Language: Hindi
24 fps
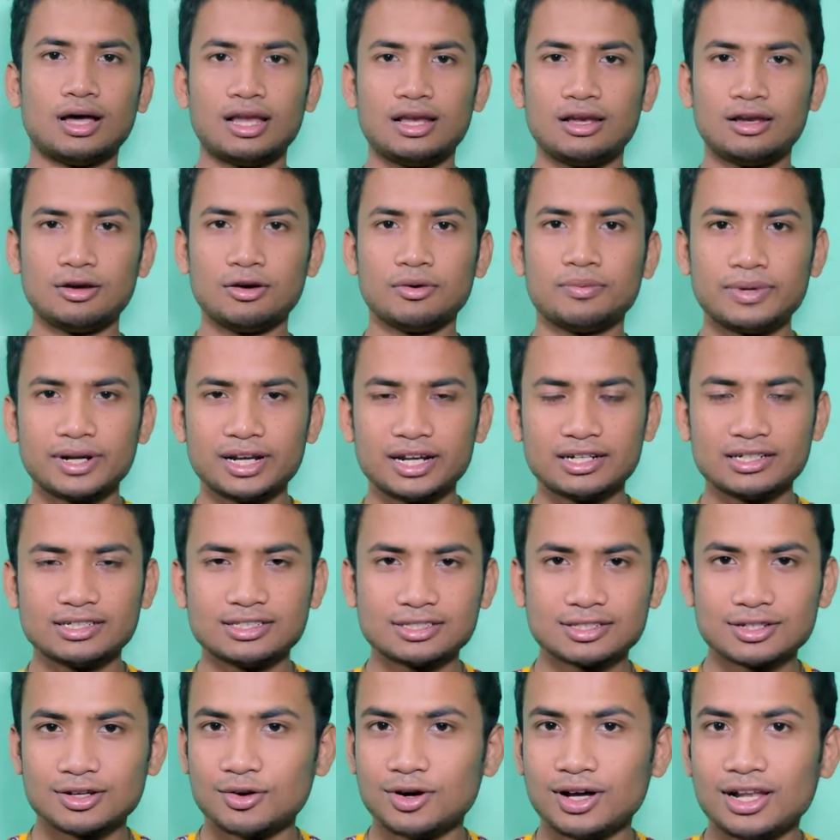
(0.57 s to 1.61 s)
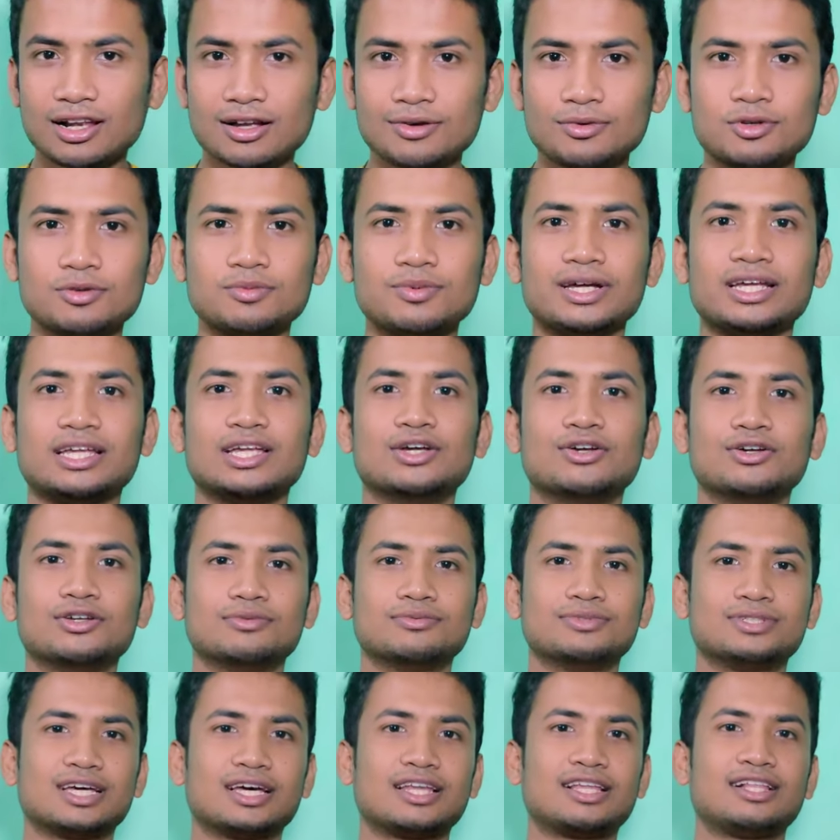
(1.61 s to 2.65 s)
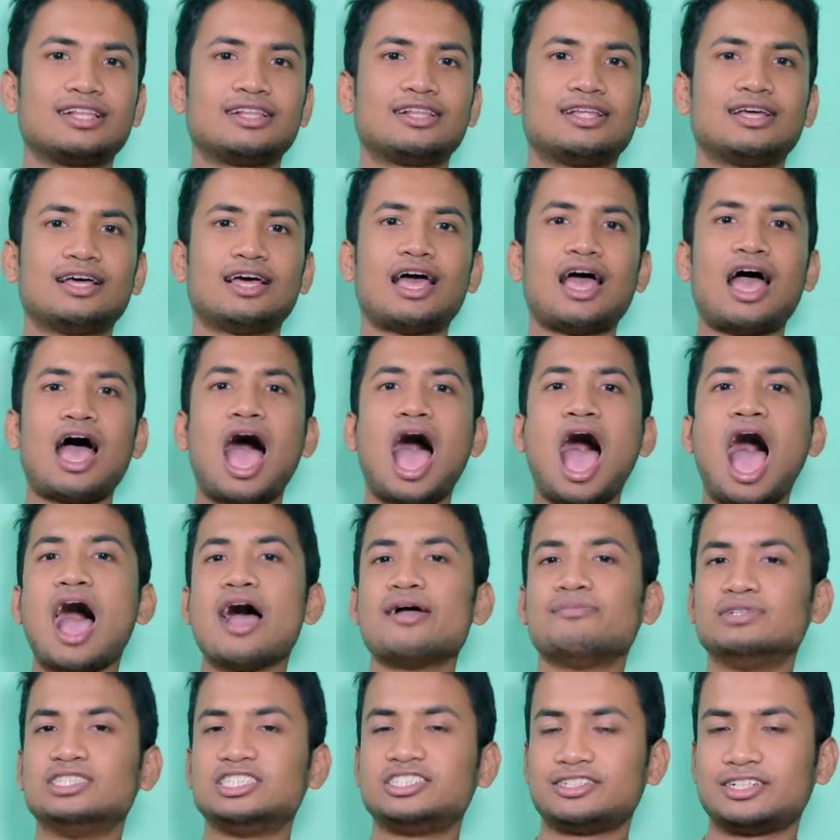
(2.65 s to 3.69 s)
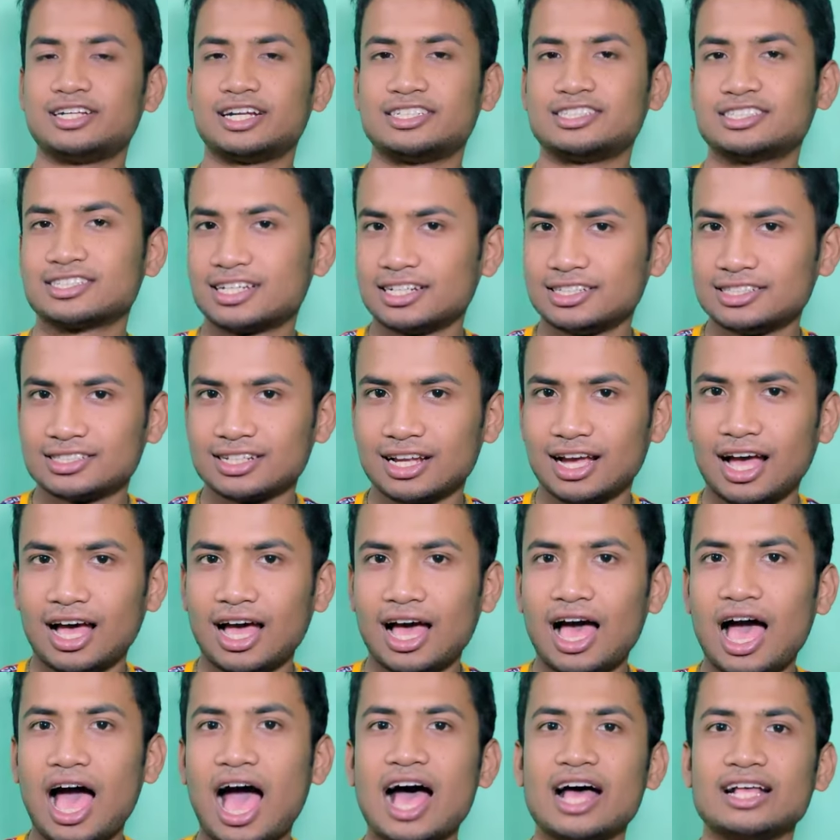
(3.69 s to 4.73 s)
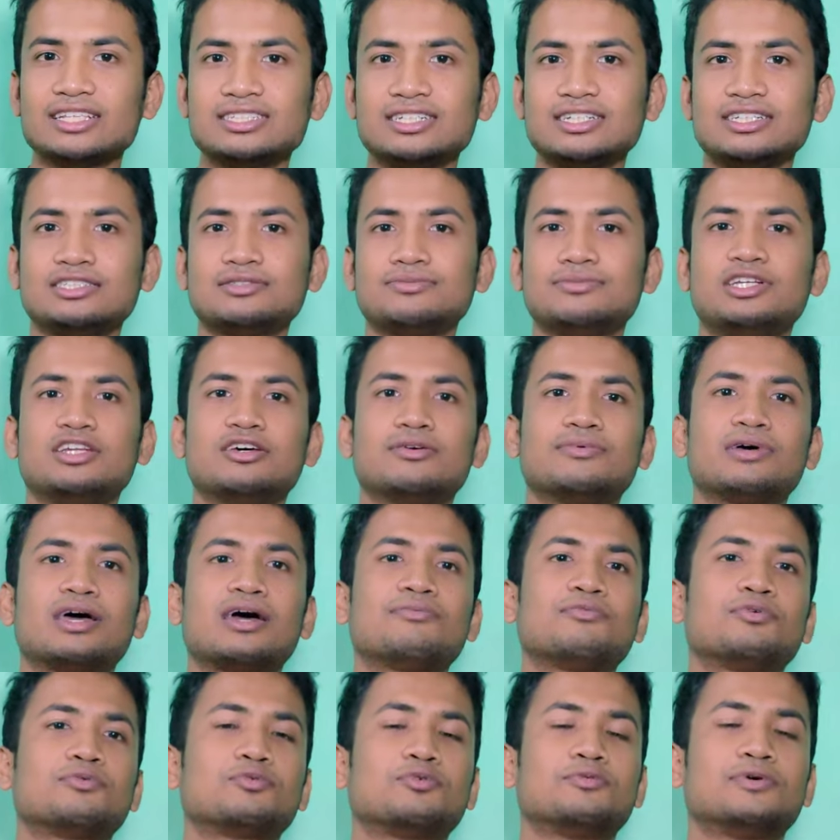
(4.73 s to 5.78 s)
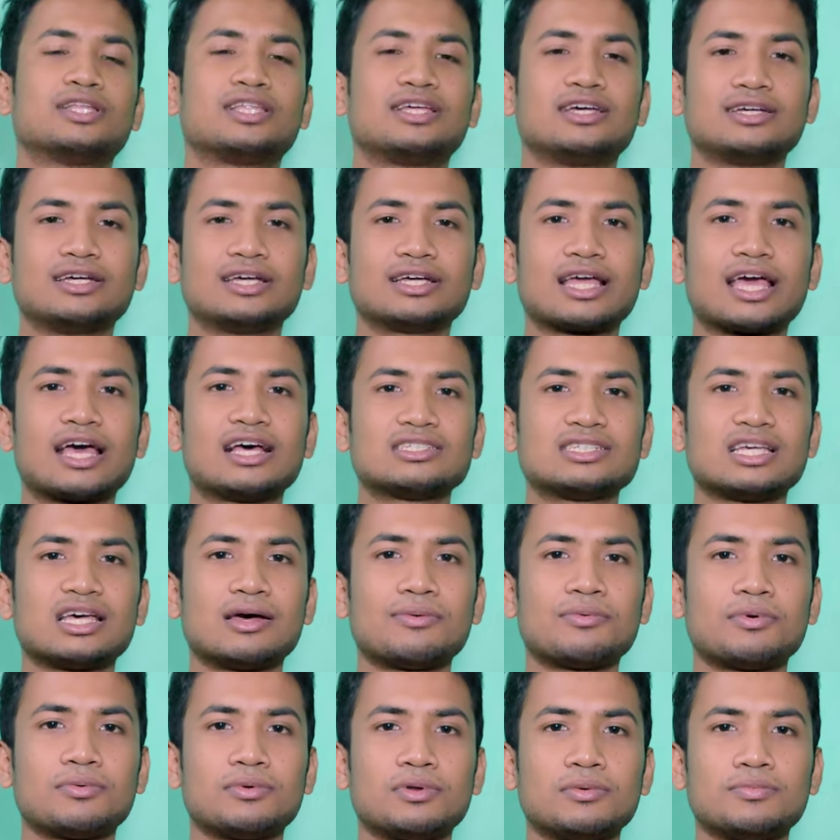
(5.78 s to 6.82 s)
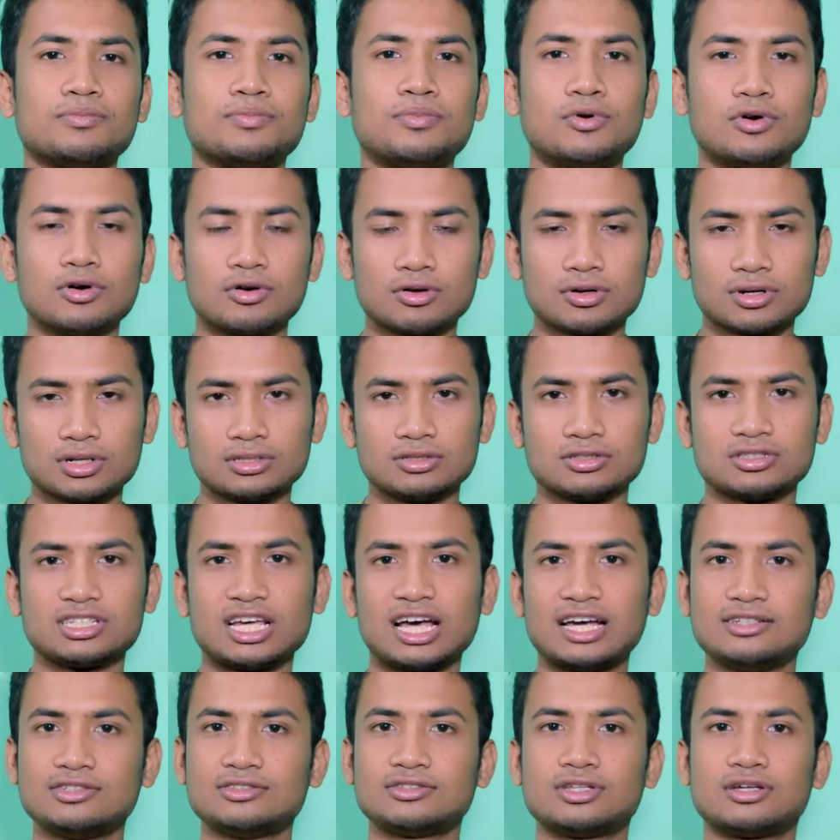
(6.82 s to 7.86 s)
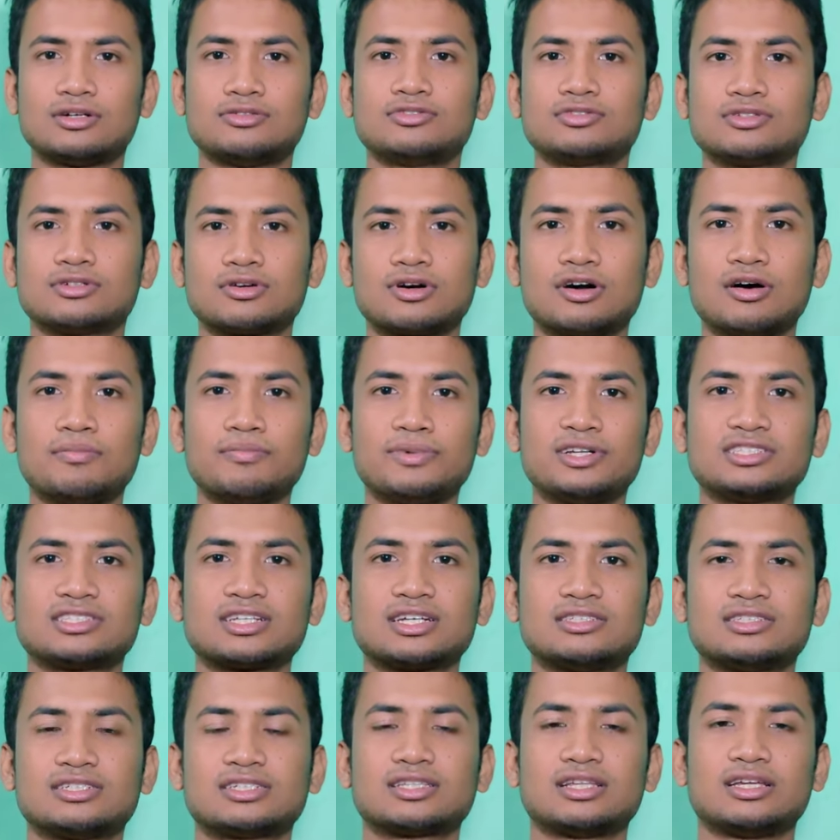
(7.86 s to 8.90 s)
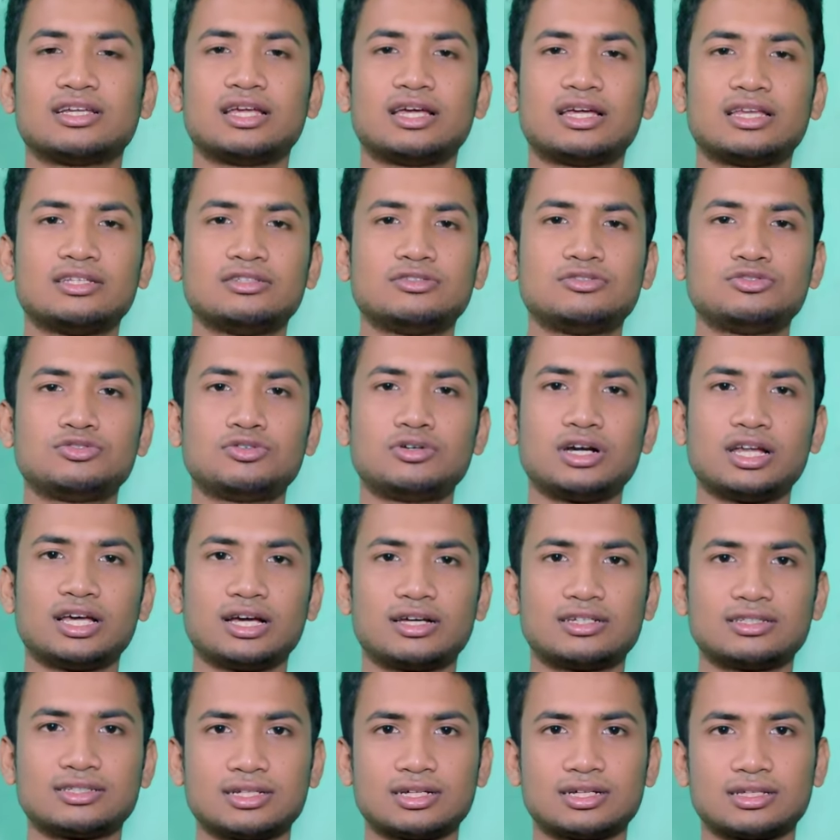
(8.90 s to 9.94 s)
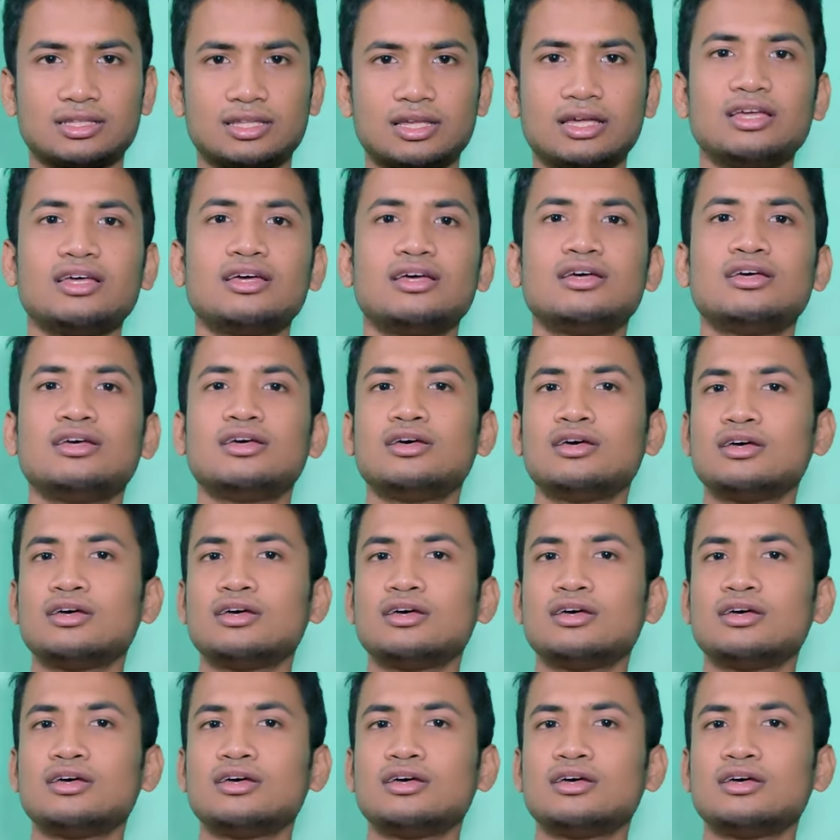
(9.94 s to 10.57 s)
हेलो फ्रेंड्स वेलकम टू माय यूट्यूब चैनल मिस्टर्स कृष्णा आज की इस वीडियो में हम आपको बताएंगे कैसे आप अपने फ़ोटो का जो साइज़ होता है उसको कंप्रेस कर सकते हैं यानी छोटे कर सकते हैं